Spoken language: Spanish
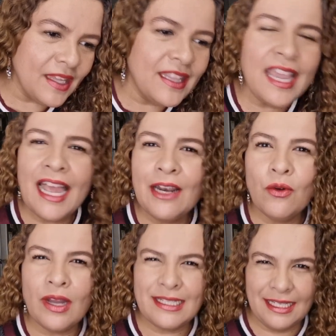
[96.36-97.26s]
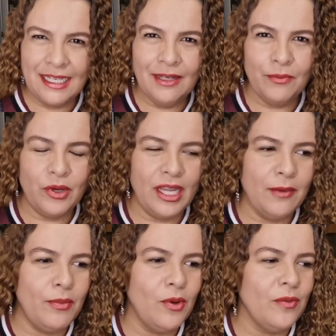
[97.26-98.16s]
de algo así, por
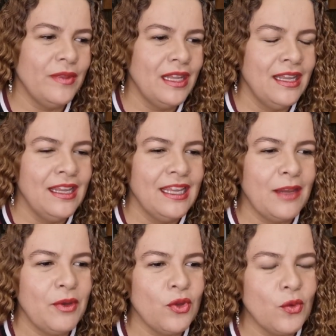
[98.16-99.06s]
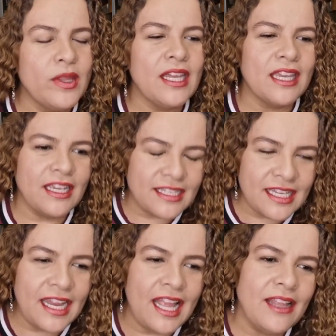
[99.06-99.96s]
ejemplo, que me doy cuenta que
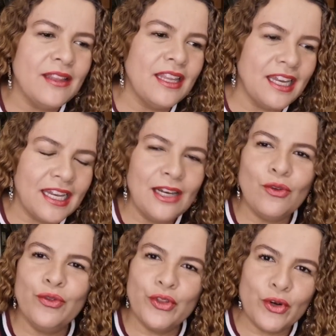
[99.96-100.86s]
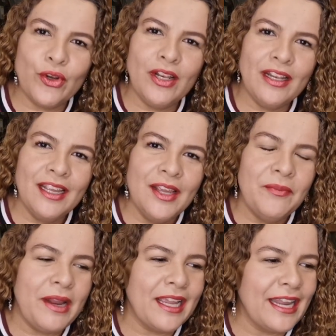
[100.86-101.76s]
quisiera tener el control
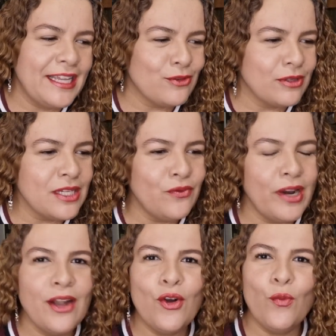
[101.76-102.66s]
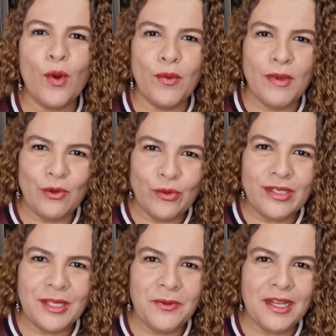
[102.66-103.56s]
para que las cosas fueran como a mí me
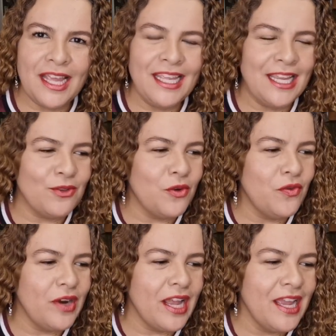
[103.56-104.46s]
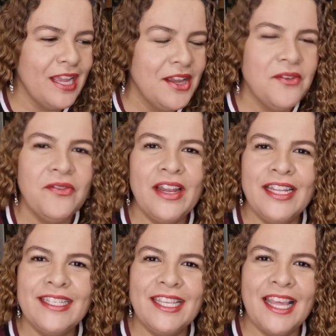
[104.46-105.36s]
guste, ¿verdad? Y que todo fuera
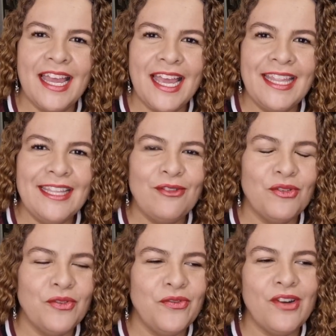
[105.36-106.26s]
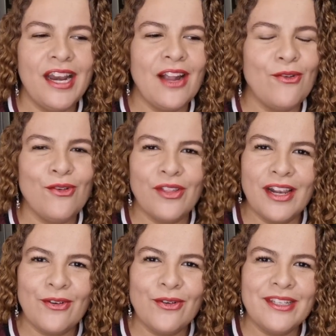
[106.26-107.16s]
felicidad y todo fuera color
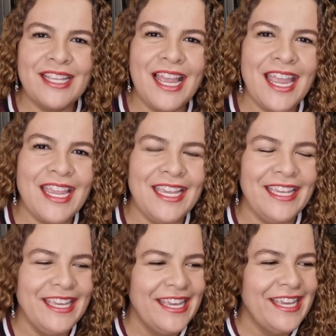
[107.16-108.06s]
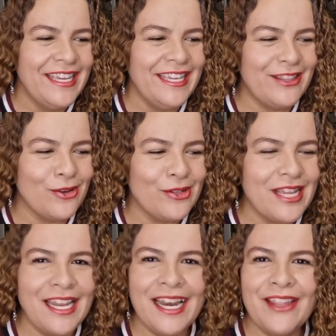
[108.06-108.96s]
de rosa y, y todo
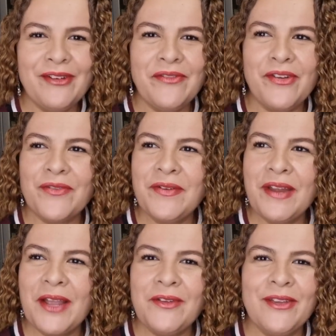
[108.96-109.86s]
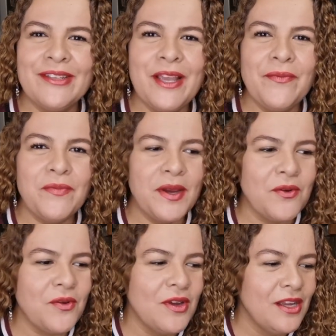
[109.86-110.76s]
saliera de una forma maravillosa,
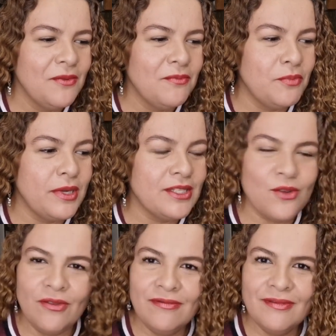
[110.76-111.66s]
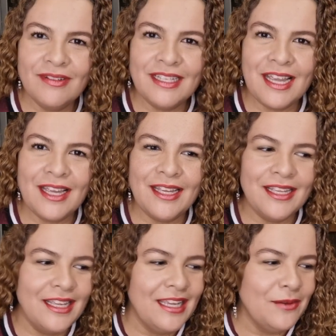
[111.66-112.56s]
pero pues no, o
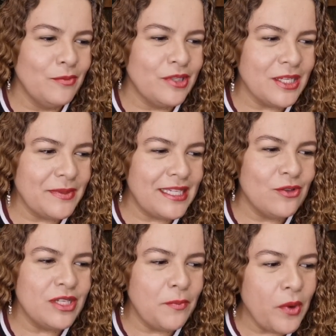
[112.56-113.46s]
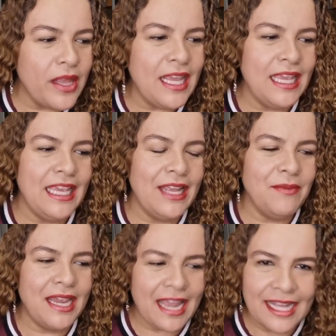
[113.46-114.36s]
sea, Muchas veces no se puede. Y en
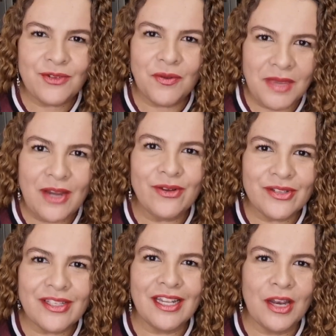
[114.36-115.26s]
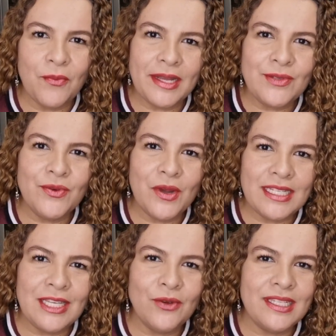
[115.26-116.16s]
mi caso, amigos, lo más duro ha
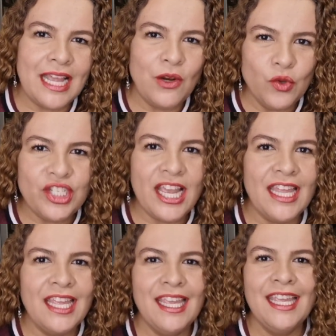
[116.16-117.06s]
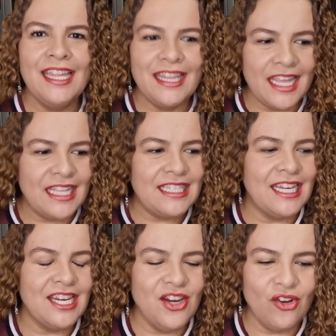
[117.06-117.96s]
sido esa lucha de
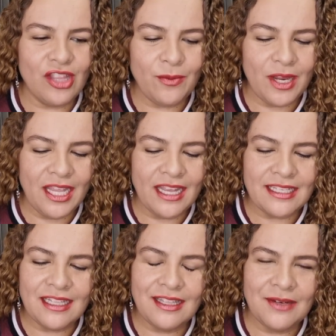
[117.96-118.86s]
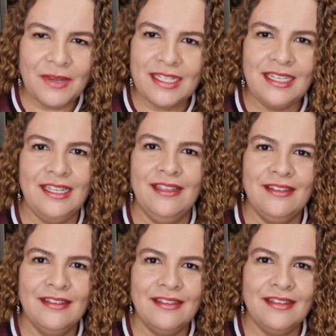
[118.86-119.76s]
decir, no debería sentirme así.
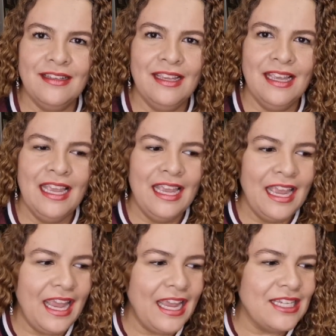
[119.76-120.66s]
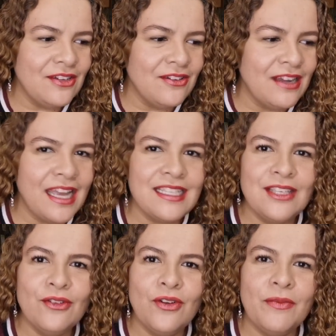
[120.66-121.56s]
Eso ha
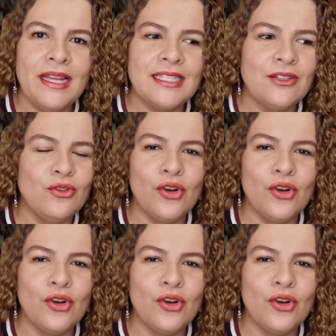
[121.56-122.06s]
sido lo más